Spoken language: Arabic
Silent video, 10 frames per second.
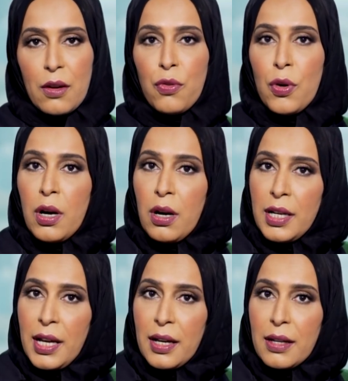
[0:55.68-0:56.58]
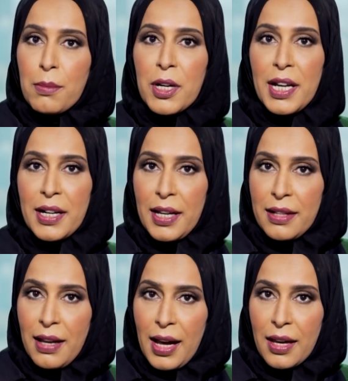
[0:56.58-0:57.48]
فلانة ما
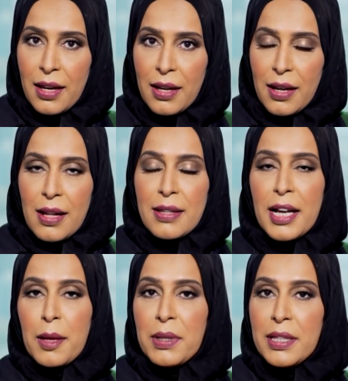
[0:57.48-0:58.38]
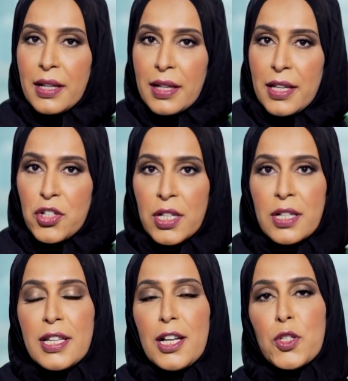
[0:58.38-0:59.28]
دريتي ترى بنت اختك
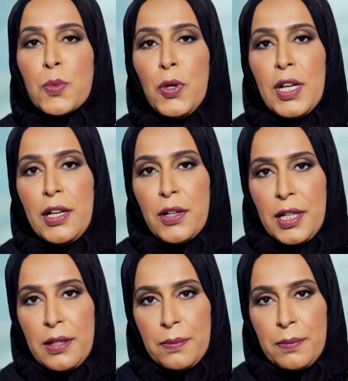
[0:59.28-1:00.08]
عرسها الأسبوع الجاي